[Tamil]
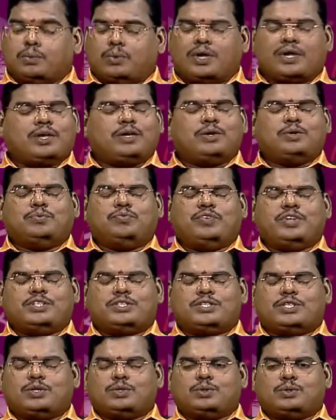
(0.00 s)
உலகெங்கும்
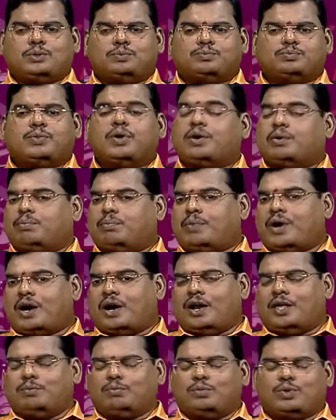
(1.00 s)
வீற்றிருக்கும்
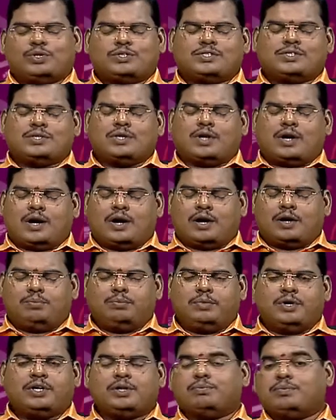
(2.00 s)
மாலை முரசு
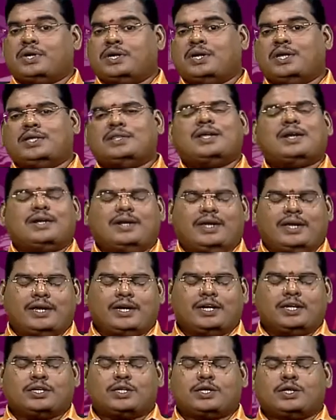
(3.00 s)
ஆன்மீகம் இணையதள
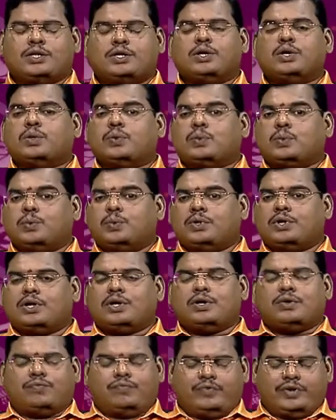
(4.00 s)
நேர்களுக்கு
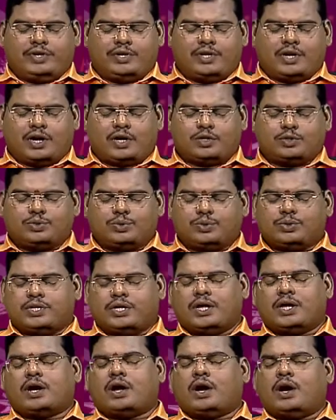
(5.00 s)
உங்கள் விஞ்ஞான
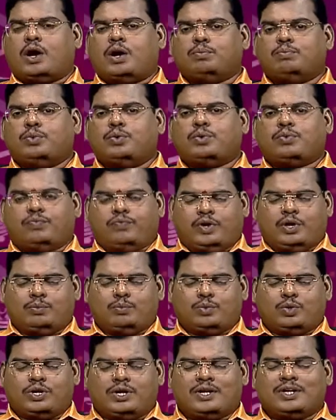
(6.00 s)
ஜோதிடர் ஆம்பூர்
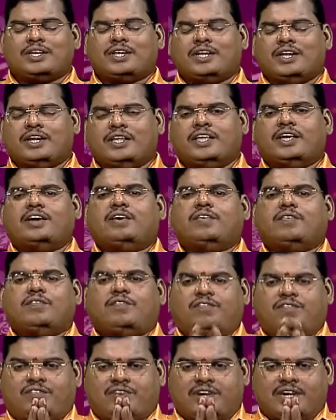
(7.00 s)
வேல்முருகனின் இனிய
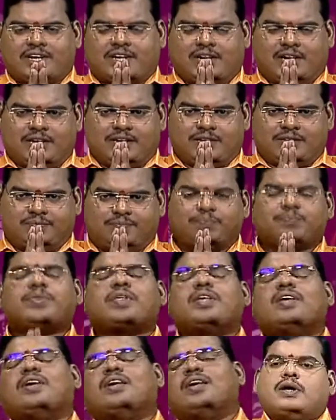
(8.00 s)
வணக்கங்கள்
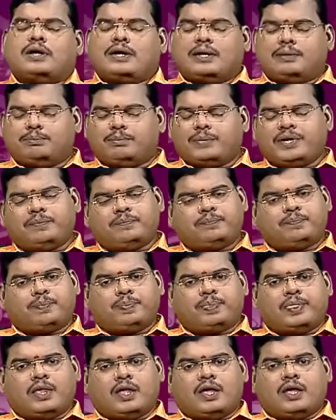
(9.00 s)
நம்ம
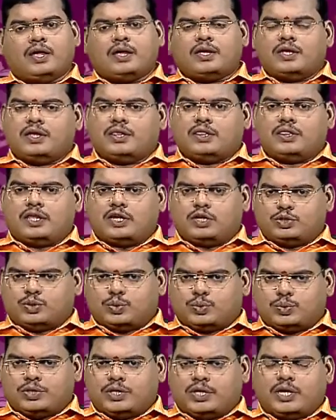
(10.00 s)
இந்த
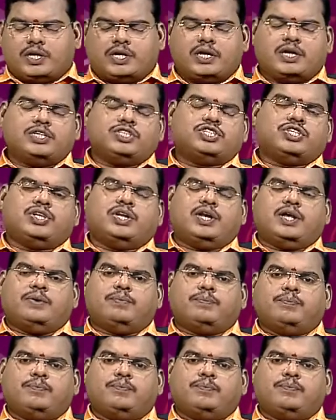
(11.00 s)
ஜோதிட நிகழ்ச்சியில்